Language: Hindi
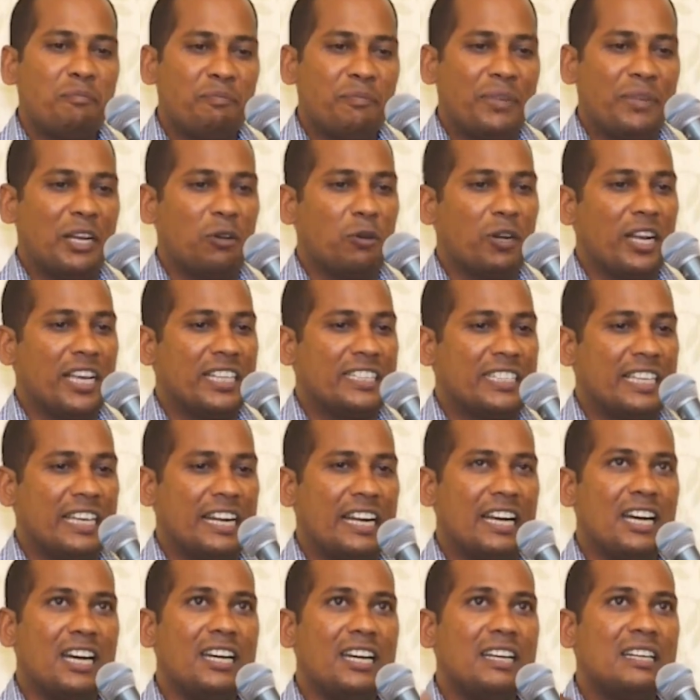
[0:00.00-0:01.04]
मैंने बोला अच्छा
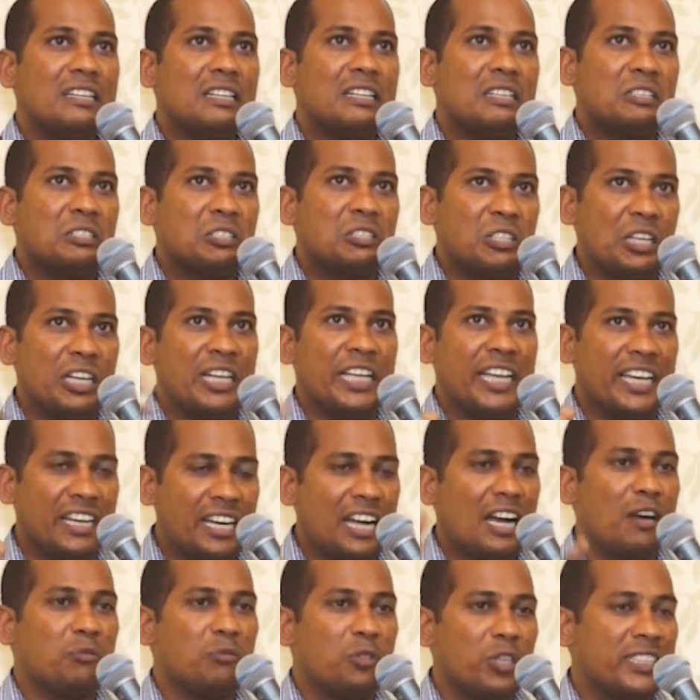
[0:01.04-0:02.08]
रहा चल ये
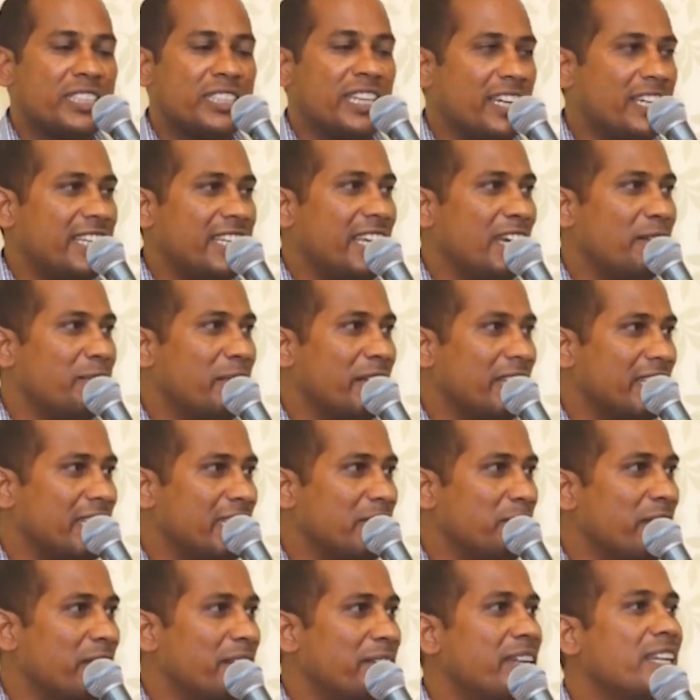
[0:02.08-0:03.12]
काम तो अच्छा किया मेरे
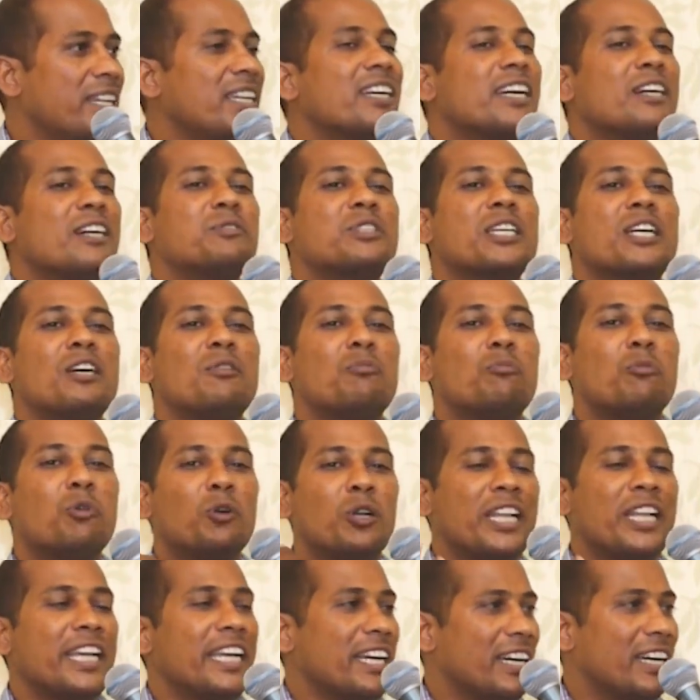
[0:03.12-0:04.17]
जीवन में कम से कम
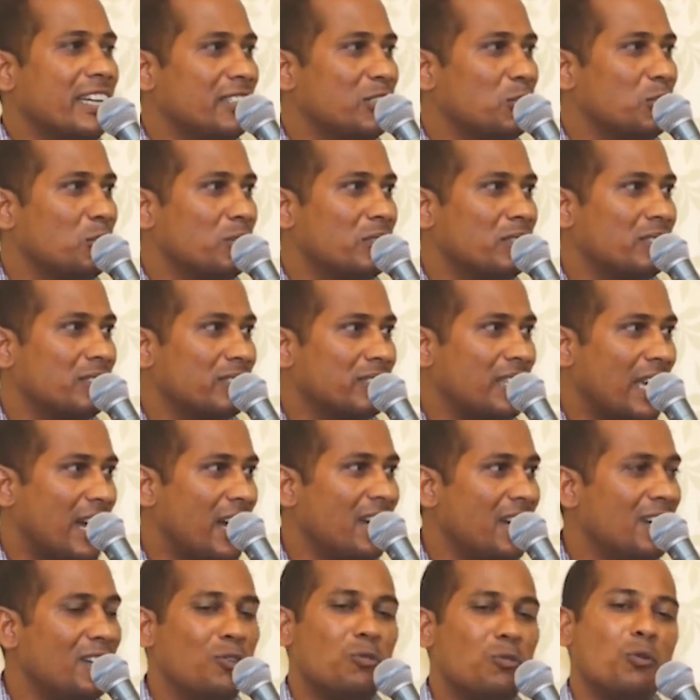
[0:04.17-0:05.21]
बोलने का जो था
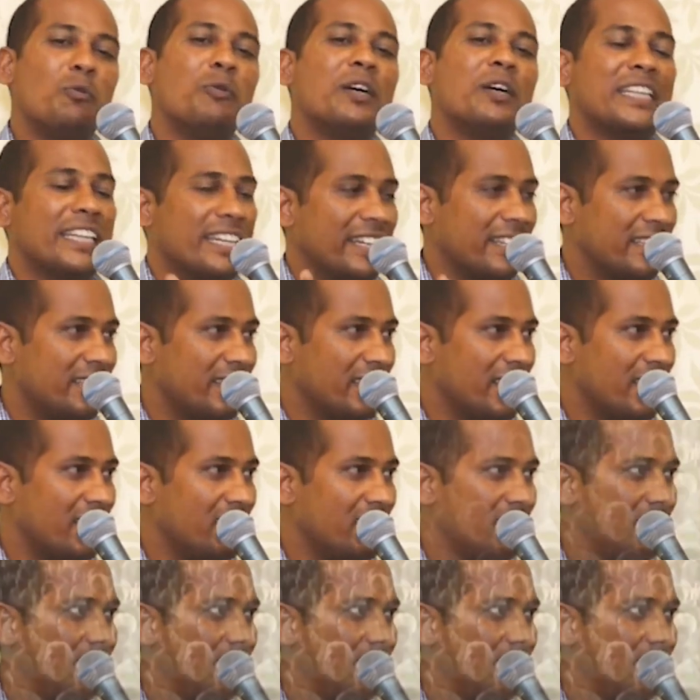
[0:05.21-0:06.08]
वो बंद कर दिया